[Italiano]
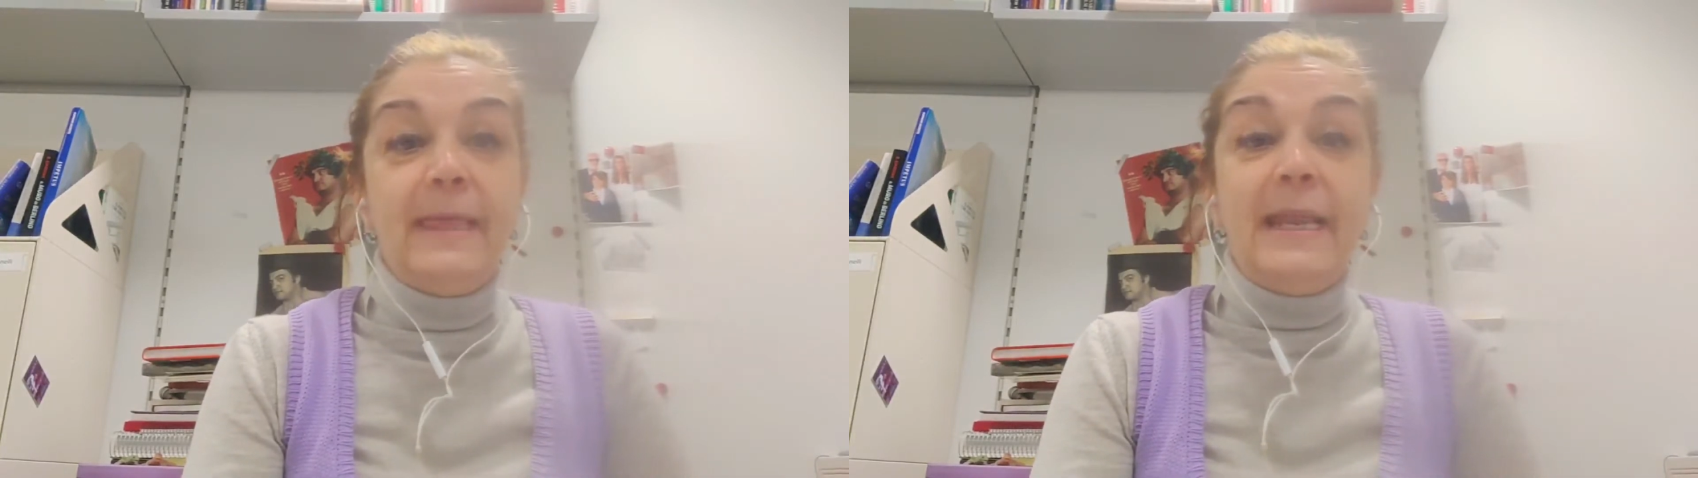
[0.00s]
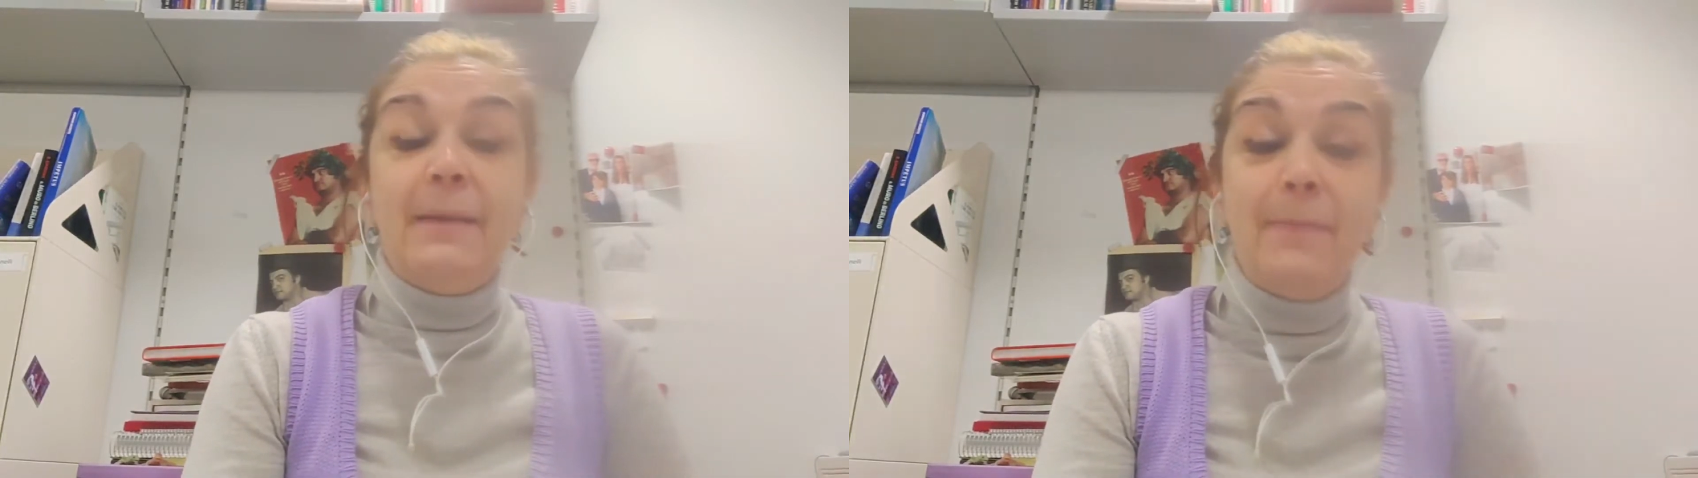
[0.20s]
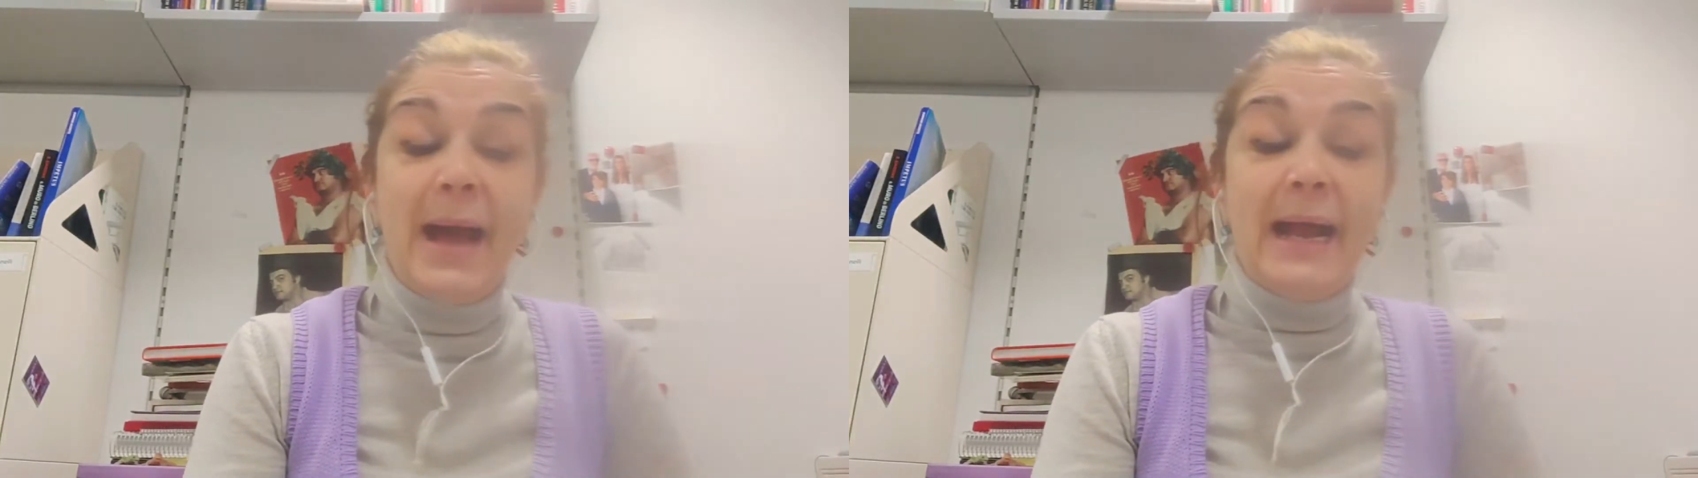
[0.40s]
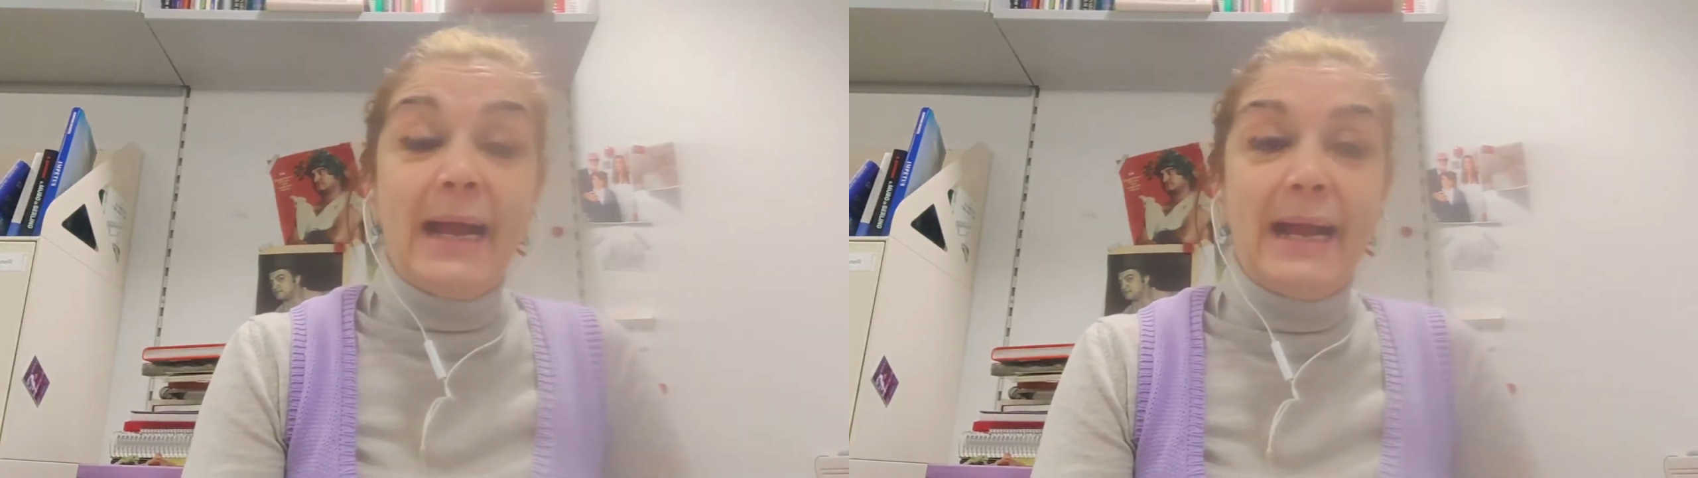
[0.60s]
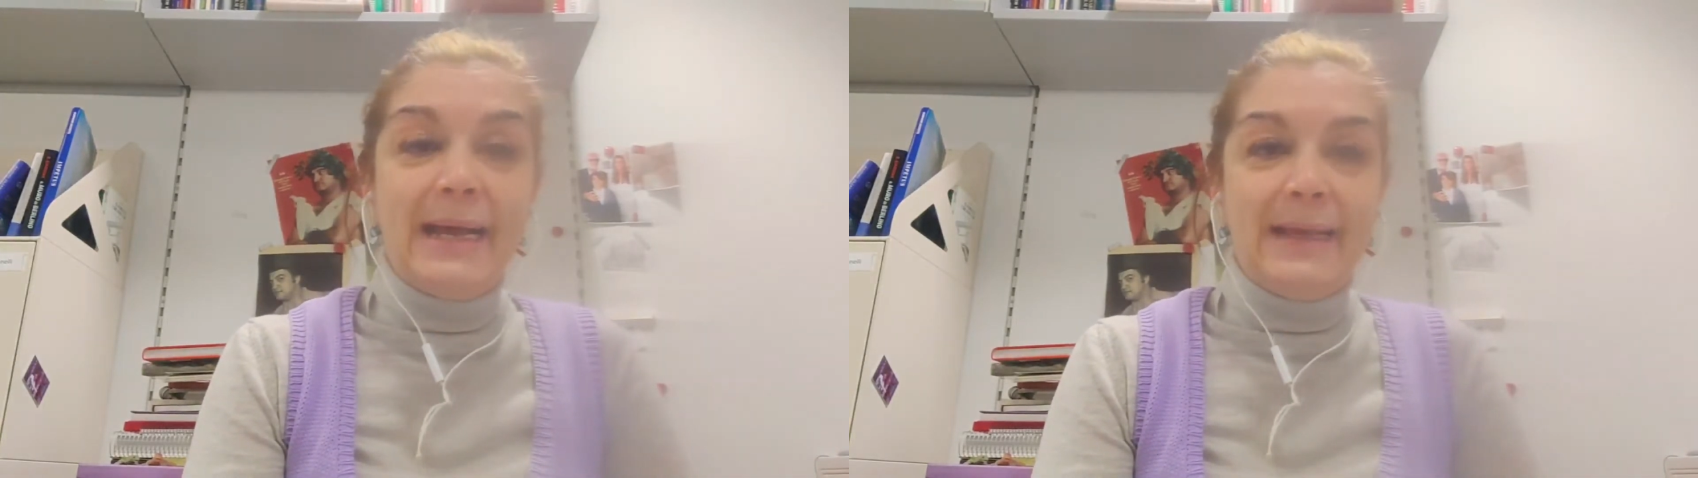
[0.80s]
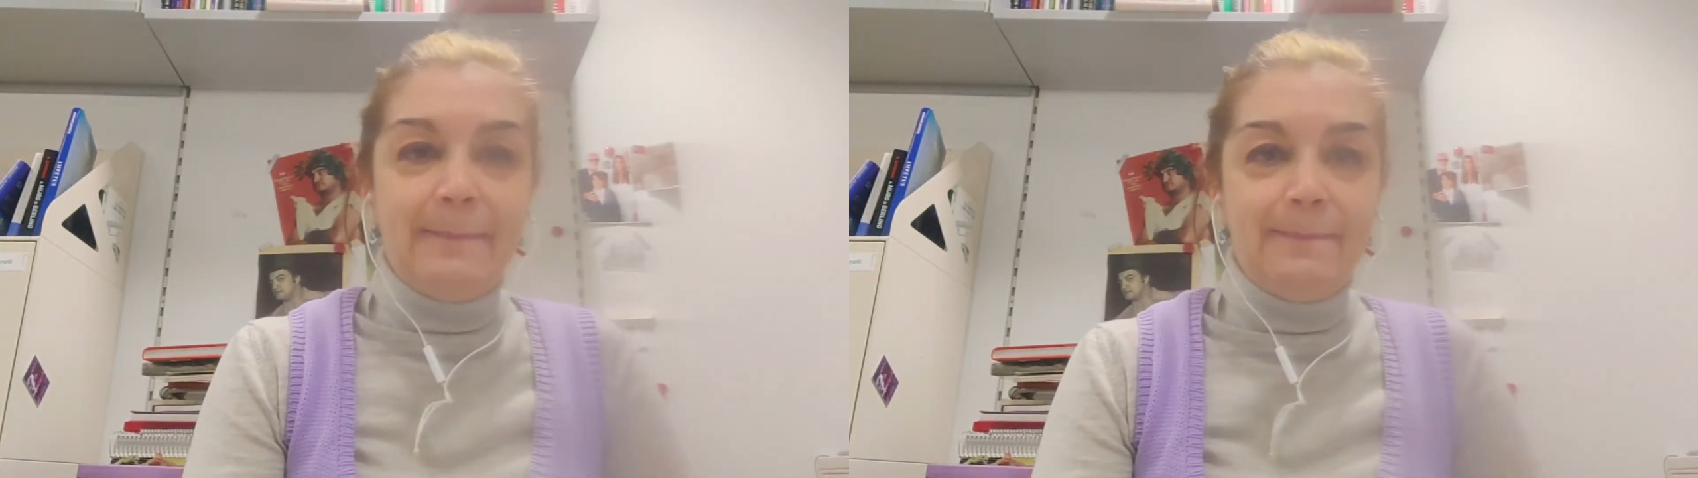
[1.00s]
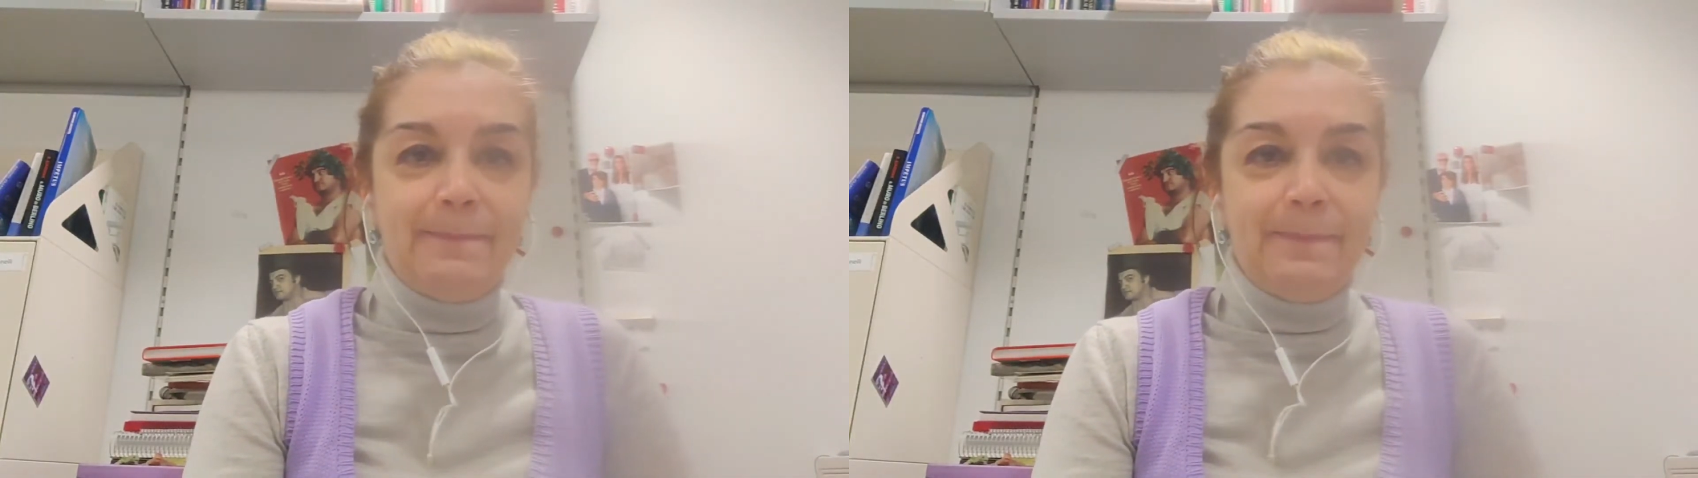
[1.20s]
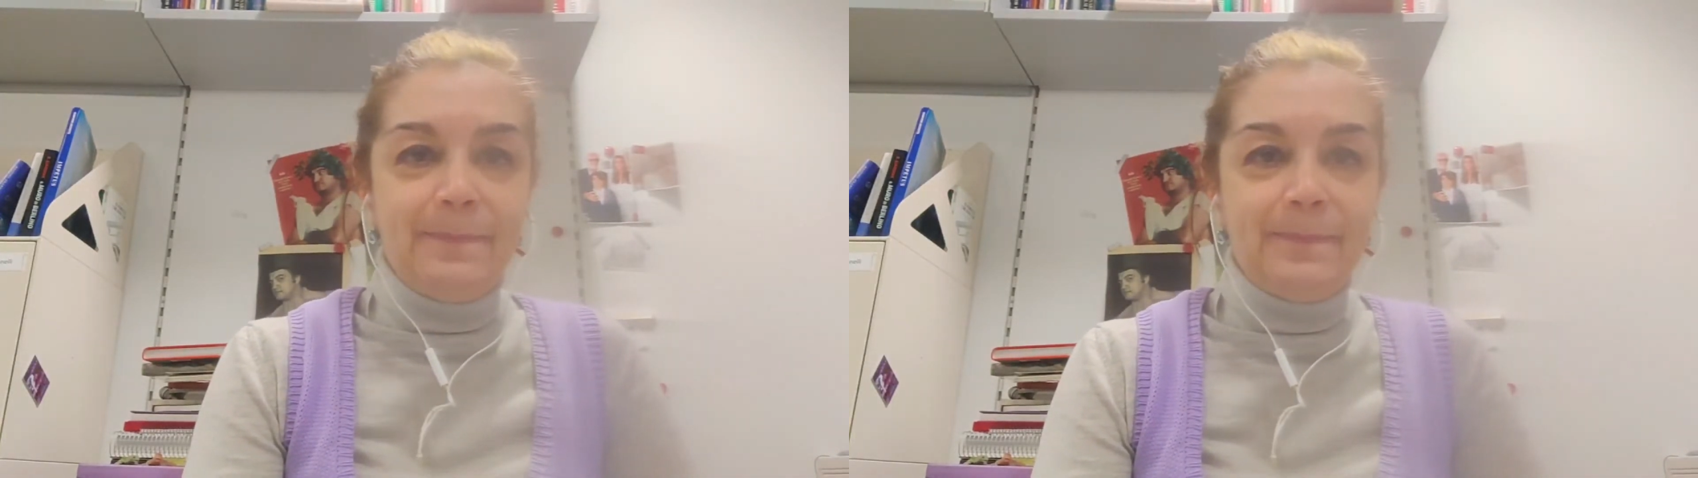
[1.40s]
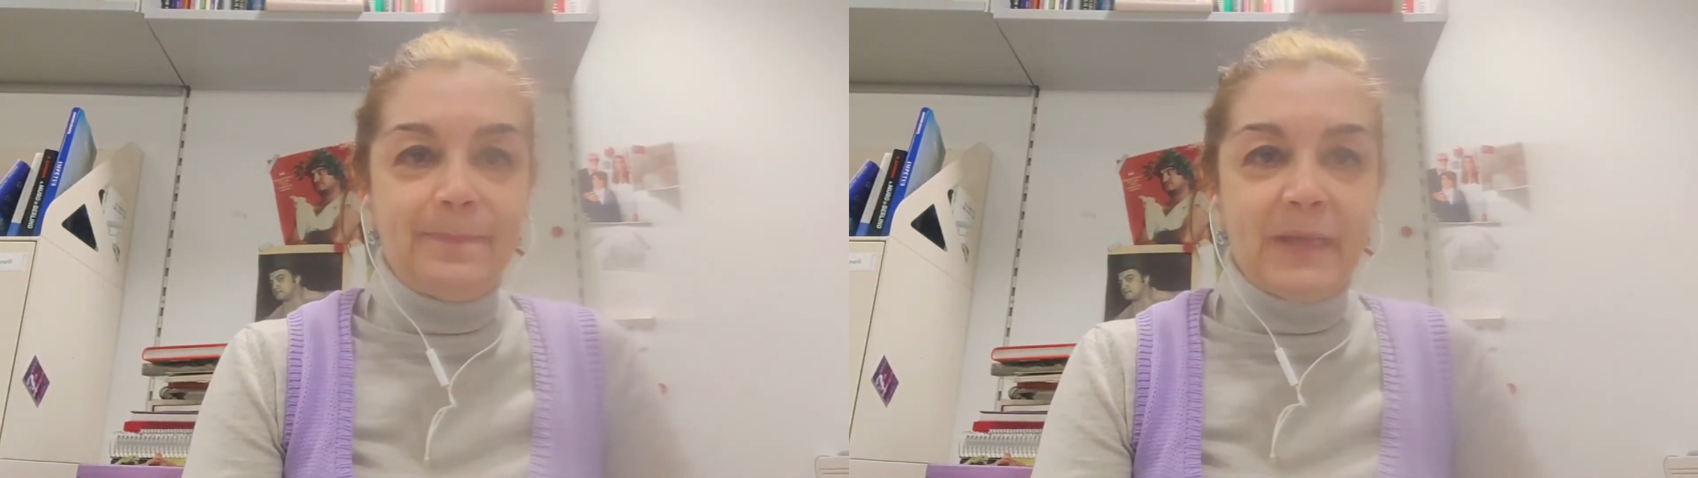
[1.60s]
della banca, mh, mm,